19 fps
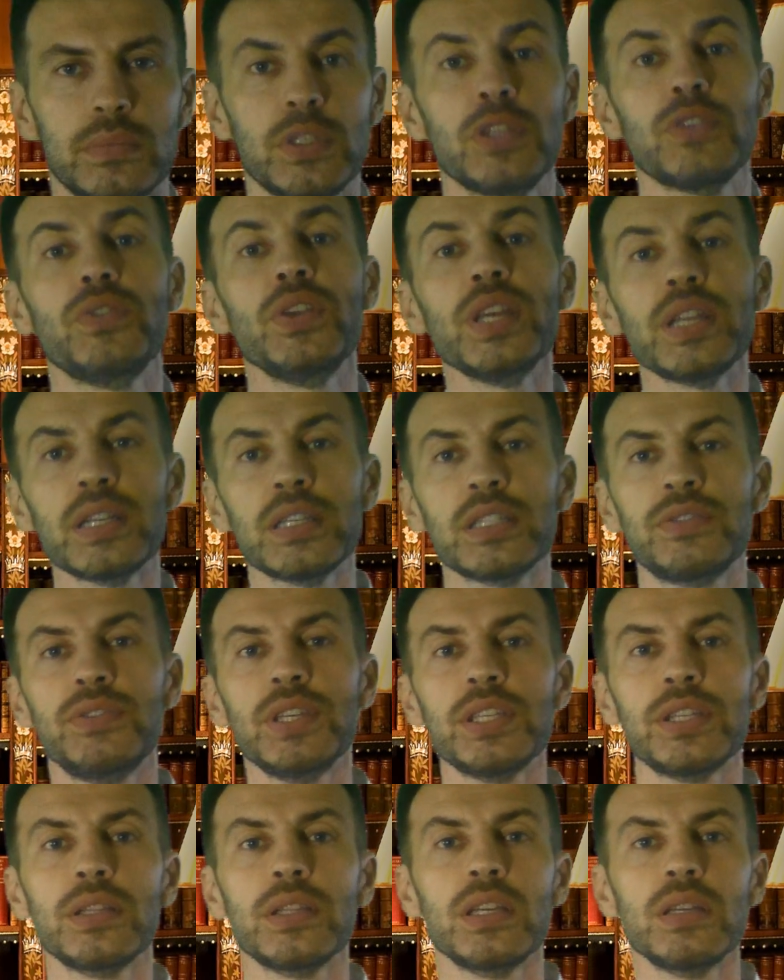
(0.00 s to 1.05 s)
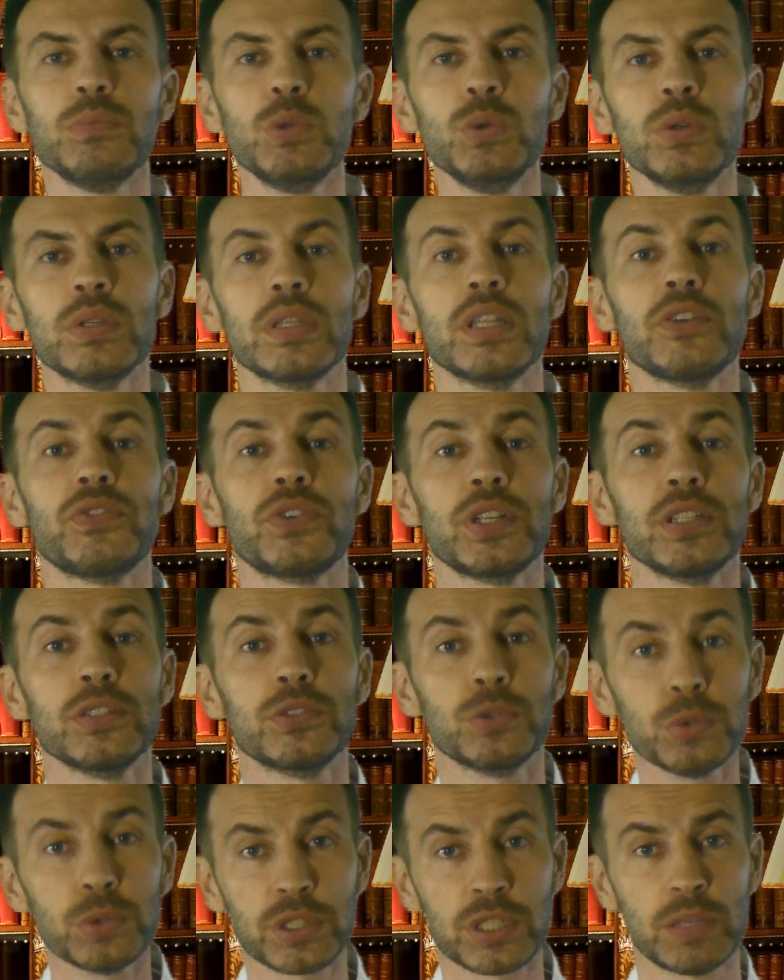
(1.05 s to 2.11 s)
Вера ответила ему на
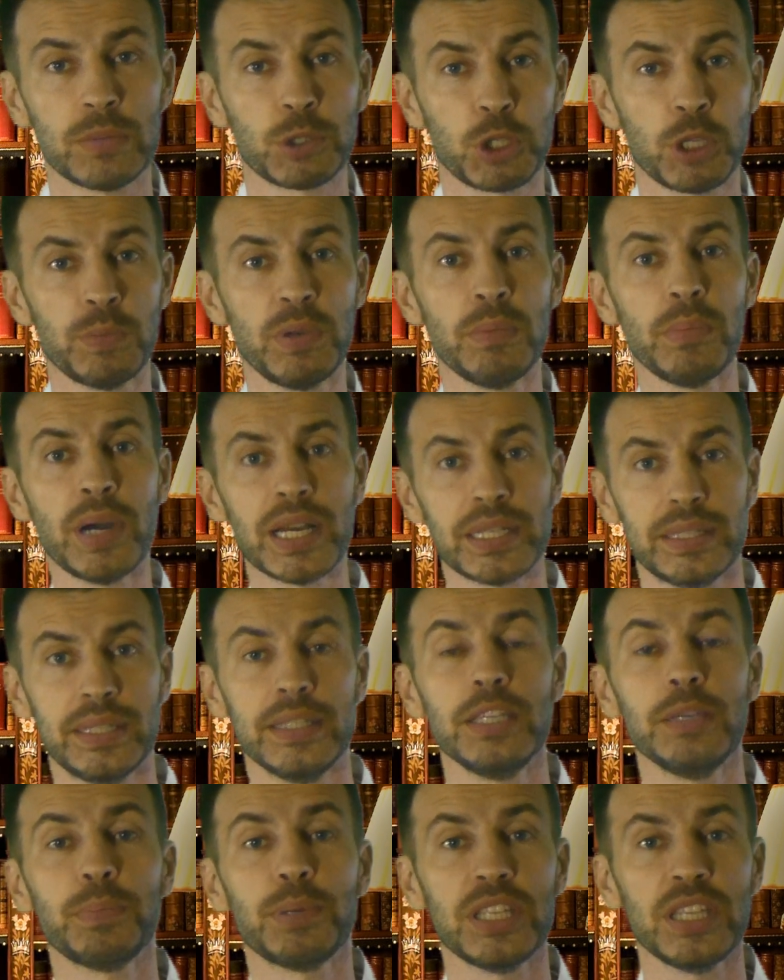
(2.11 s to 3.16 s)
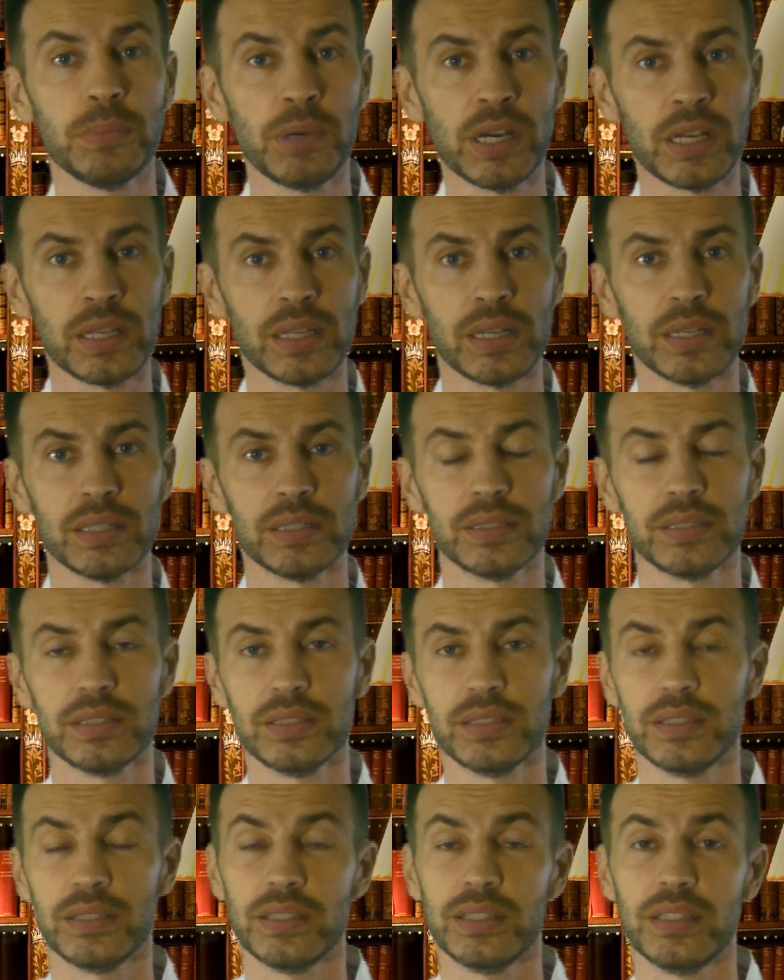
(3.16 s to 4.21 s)
французском, чтобы мать не понимала.
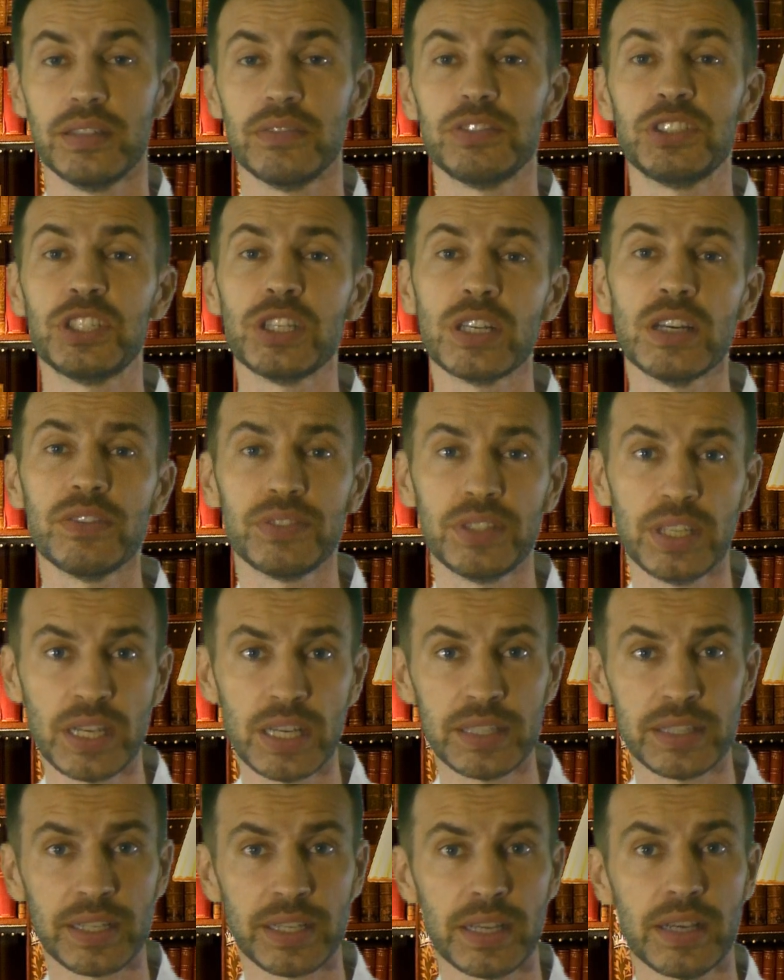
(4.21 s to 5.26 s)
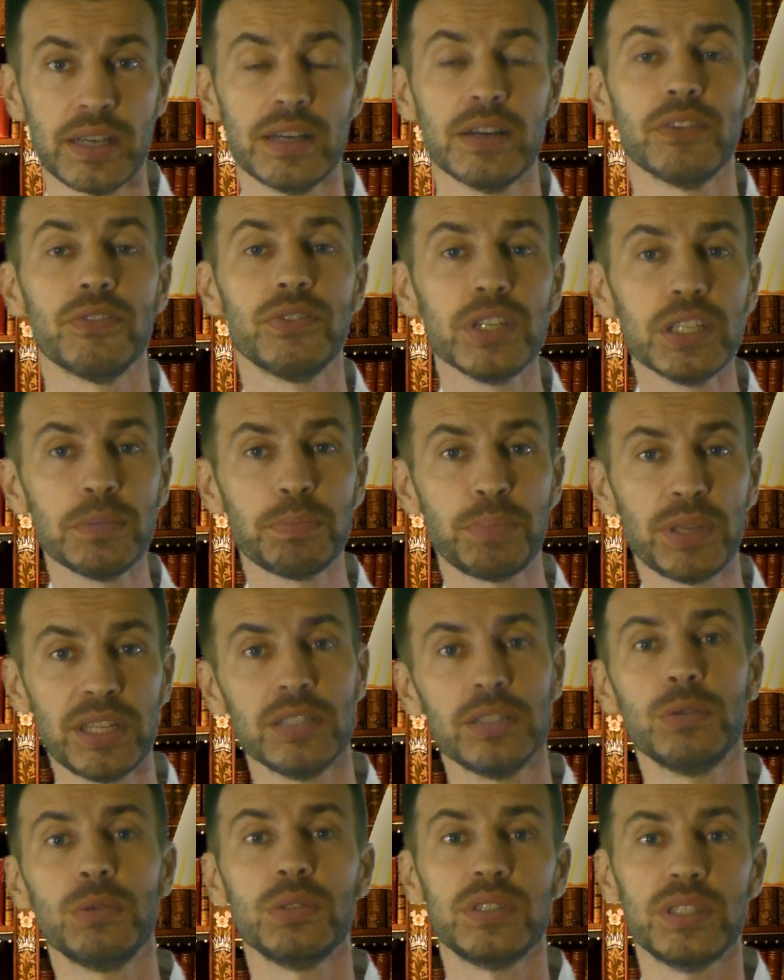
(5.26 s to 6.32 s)
Вчера в театре вы
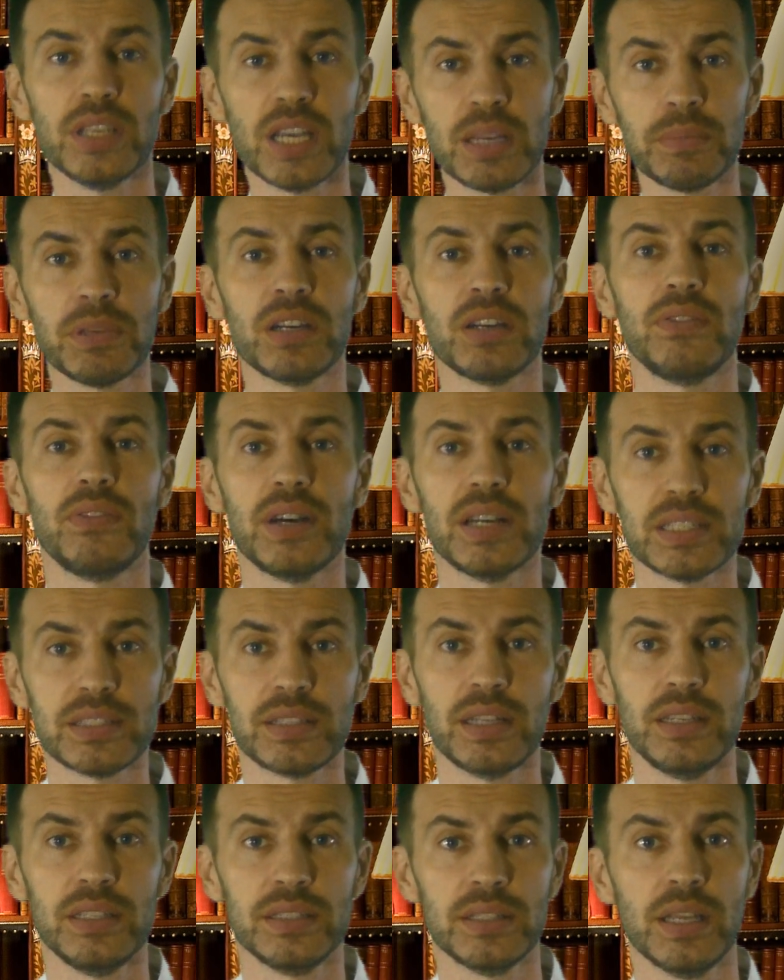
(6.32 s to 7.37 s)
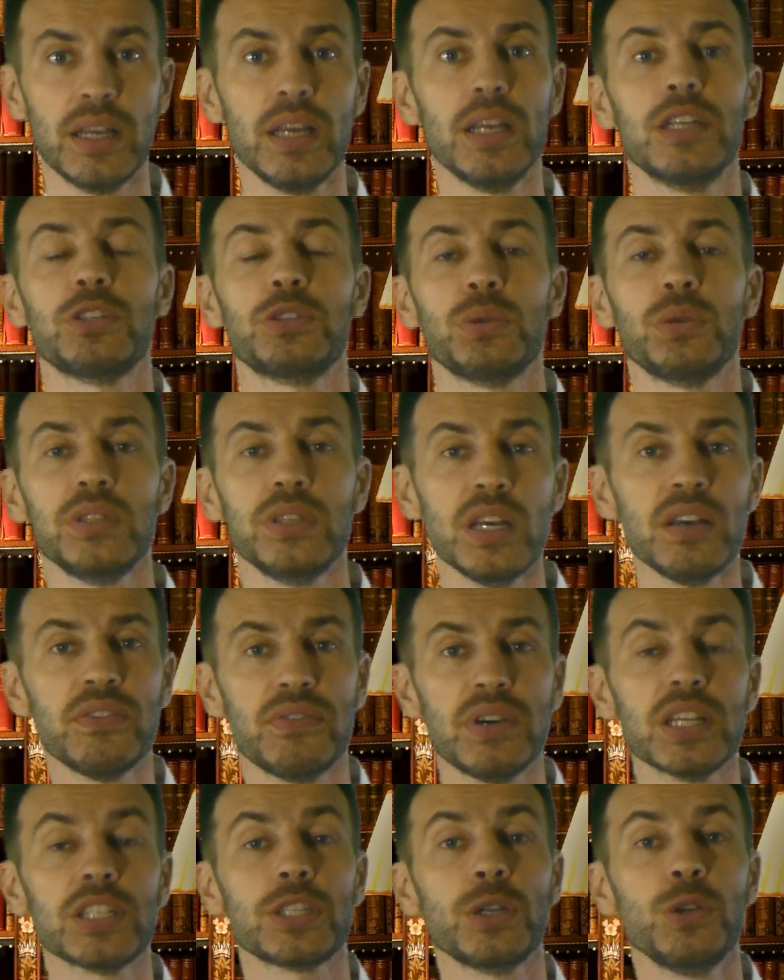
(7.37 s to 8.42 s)
перед друзьями хвастались, что я
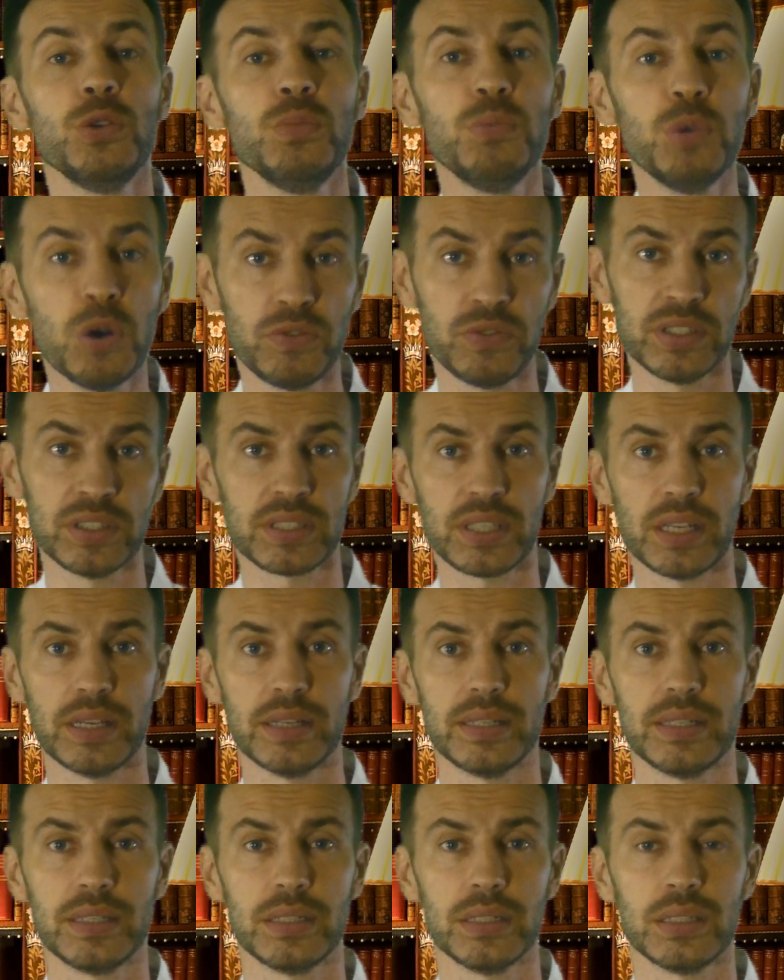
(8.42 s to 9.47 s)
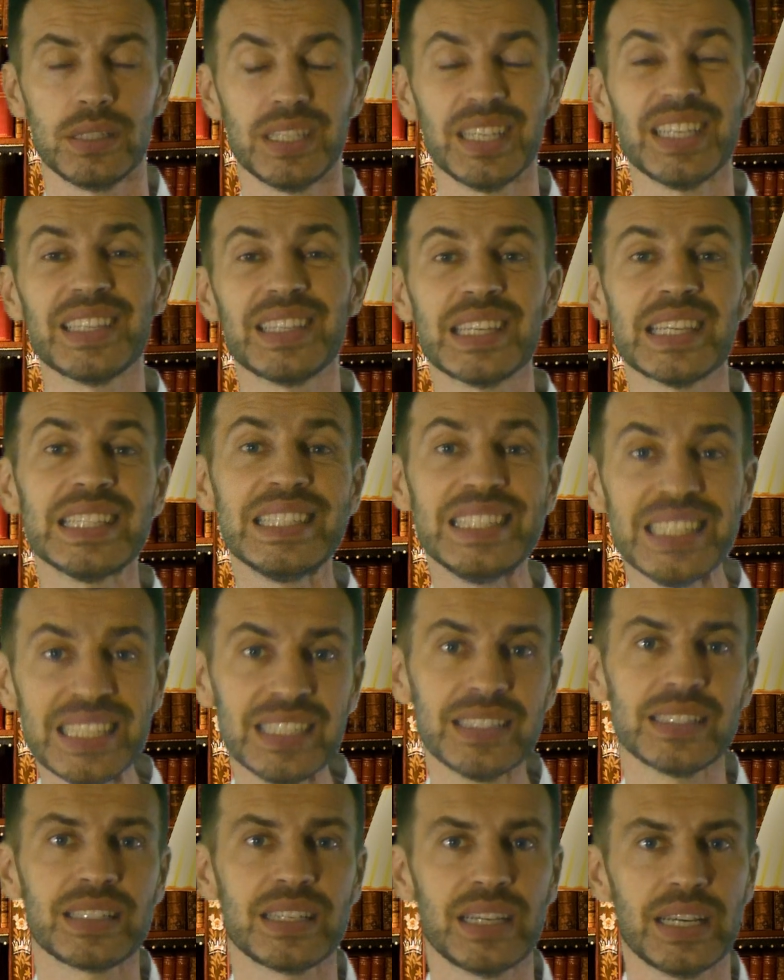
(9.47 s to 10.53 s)
ваша любовница. Это
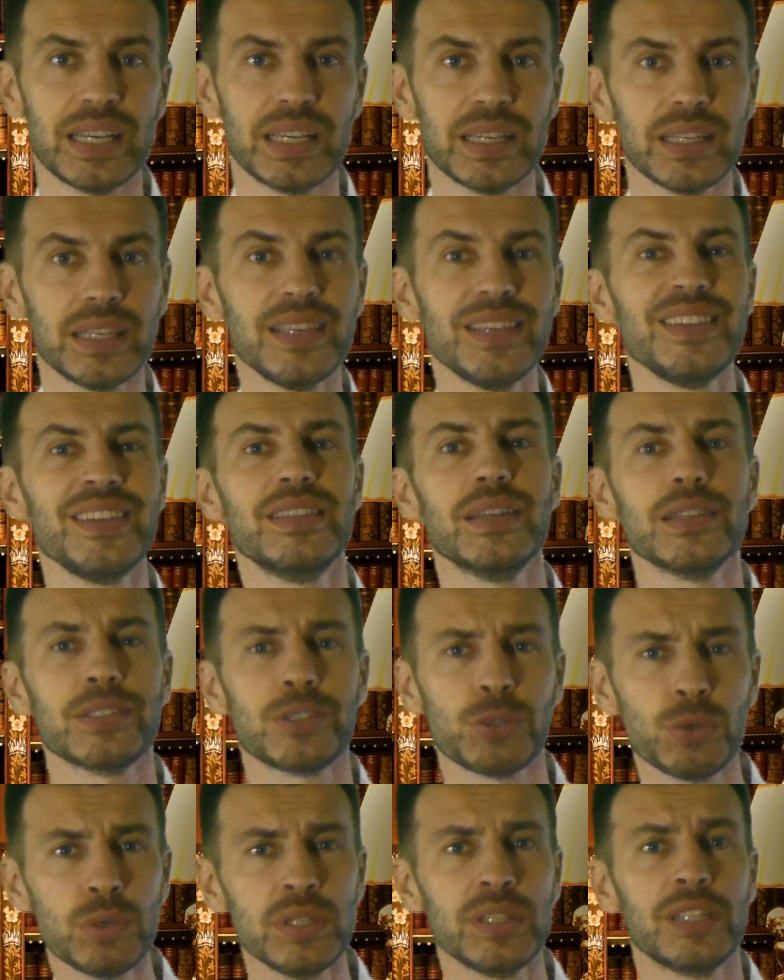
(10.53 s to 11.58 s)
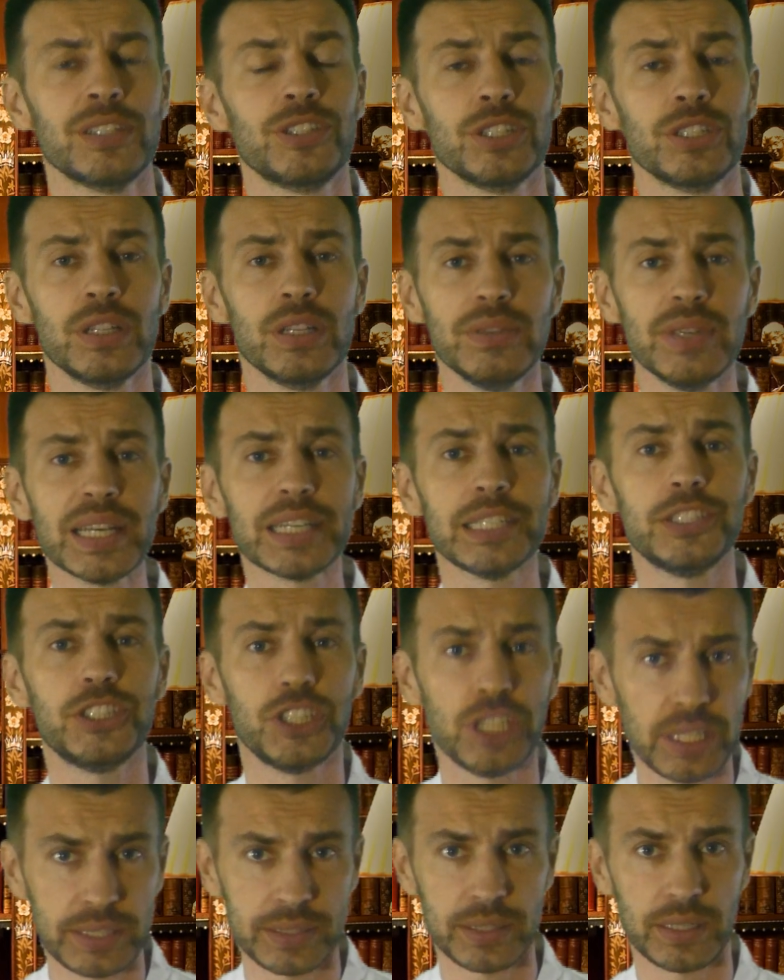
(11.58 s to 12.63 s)
низко и недостойно человека
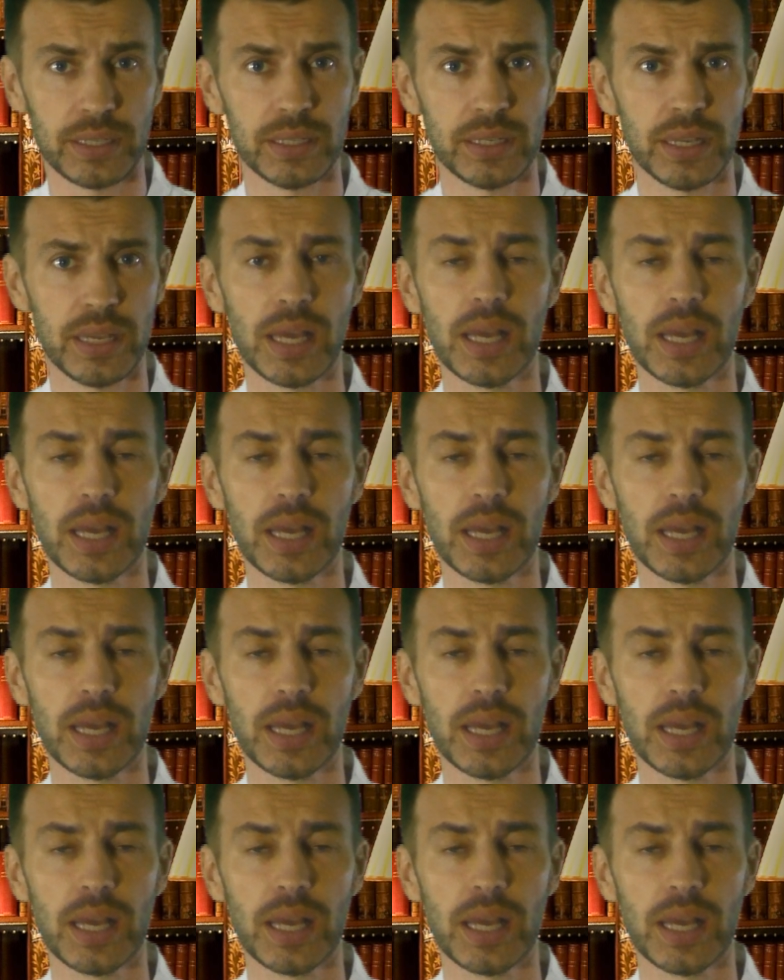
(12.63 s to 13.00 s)
чести.